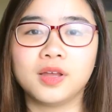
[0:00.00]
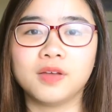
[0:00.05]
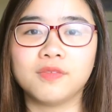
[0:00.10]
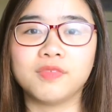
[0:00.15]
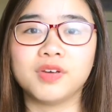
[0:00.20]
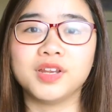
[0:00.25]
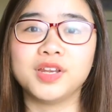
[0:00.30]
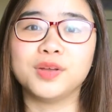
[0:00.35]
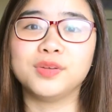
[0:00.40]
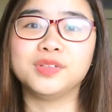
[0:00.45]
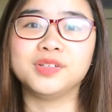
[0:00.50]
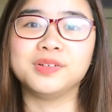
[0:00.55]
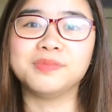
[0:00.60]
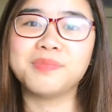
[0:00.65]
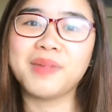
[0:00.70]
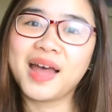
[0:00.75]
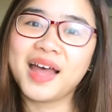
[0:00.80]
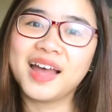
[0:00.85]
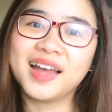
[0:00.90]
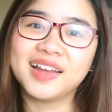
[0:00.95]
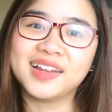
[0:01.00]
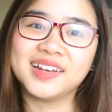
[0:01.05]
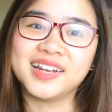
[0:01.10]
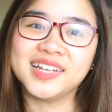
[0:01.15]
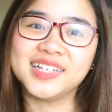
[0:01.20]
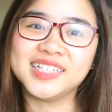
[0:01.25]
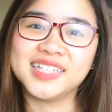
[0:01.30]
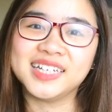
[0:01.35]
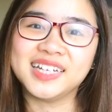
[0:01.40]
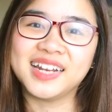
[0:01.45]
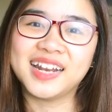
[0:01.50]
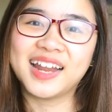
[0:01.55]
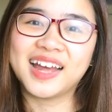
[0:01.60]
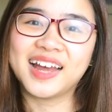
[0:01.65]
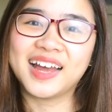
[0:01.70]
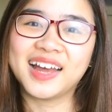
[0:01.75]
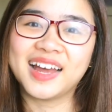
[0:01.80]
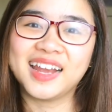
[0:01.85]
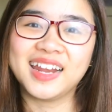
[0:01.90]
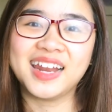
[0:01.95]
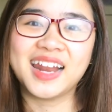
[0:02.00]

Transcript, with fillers: Và điều thứ ba, đấy chính là hãy